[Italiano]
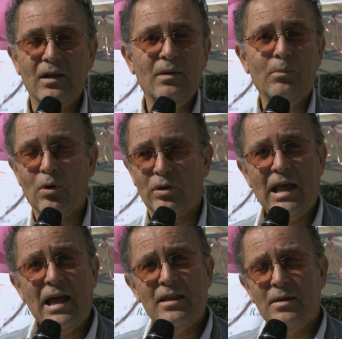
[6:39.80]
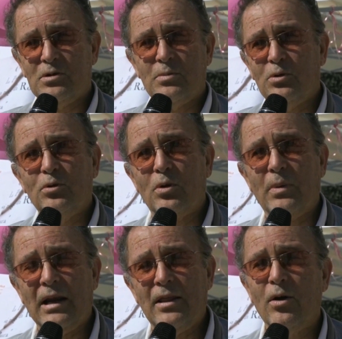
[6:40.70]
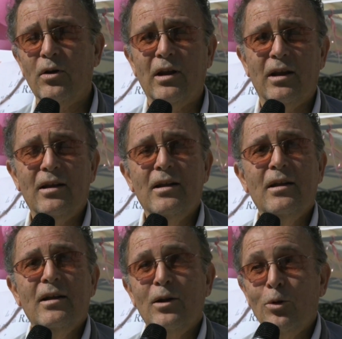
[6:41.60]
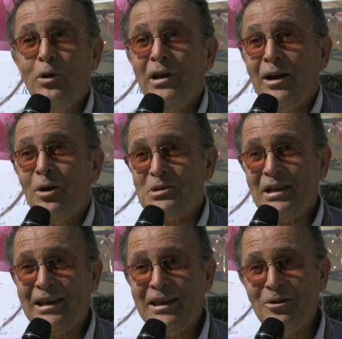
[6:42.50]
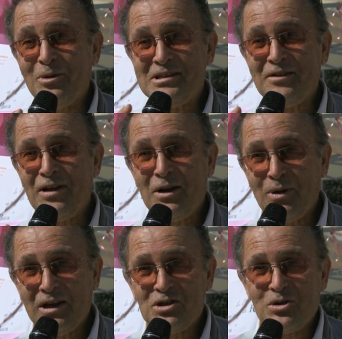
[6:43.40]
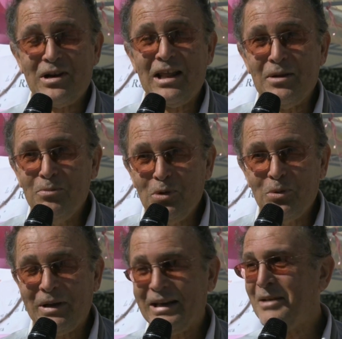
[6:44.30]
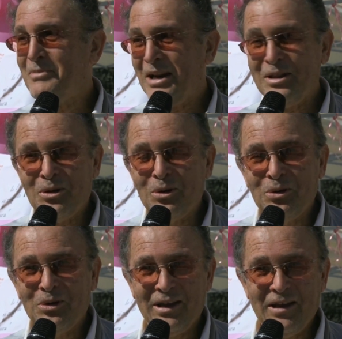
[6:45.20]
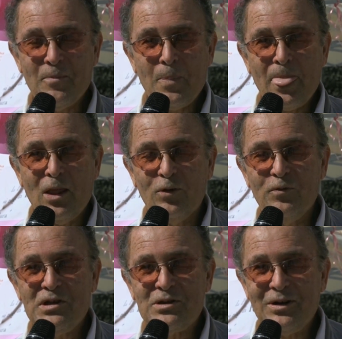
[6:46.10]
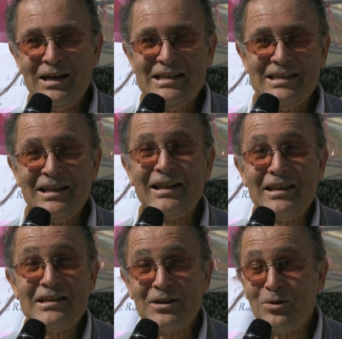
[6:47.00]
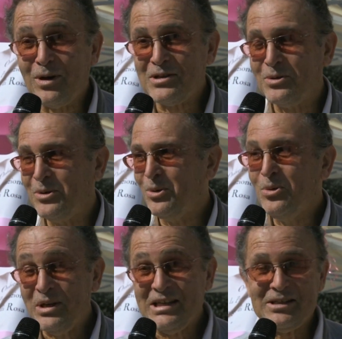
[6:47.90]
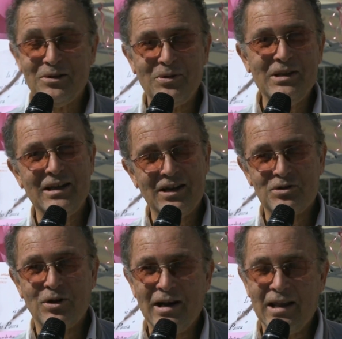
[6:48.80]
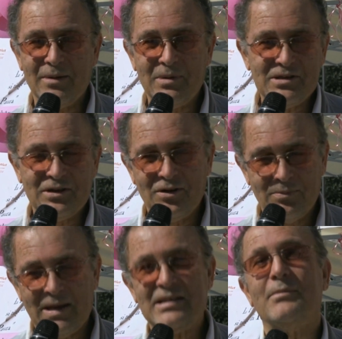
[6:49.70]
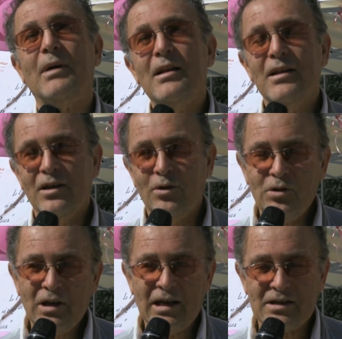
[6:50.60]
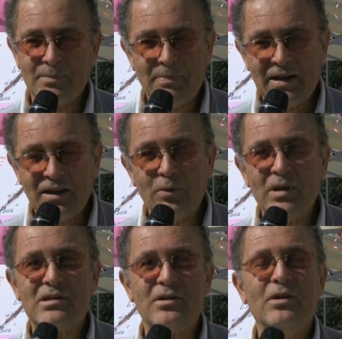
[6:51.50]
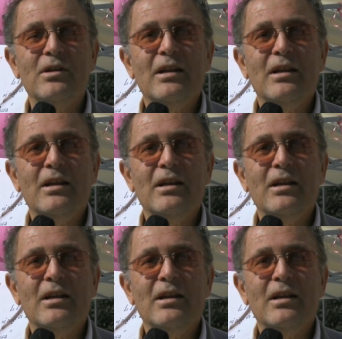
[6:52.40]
importanti soprattutto per le donne L'unica cosa è che dovreste fare qualche giornata in più perché mi rendo conto che ho visto le liste d'attesa qua sono lunghissime e quindi una giornata penso che non basta. Ma in ogni caso, a parte questo,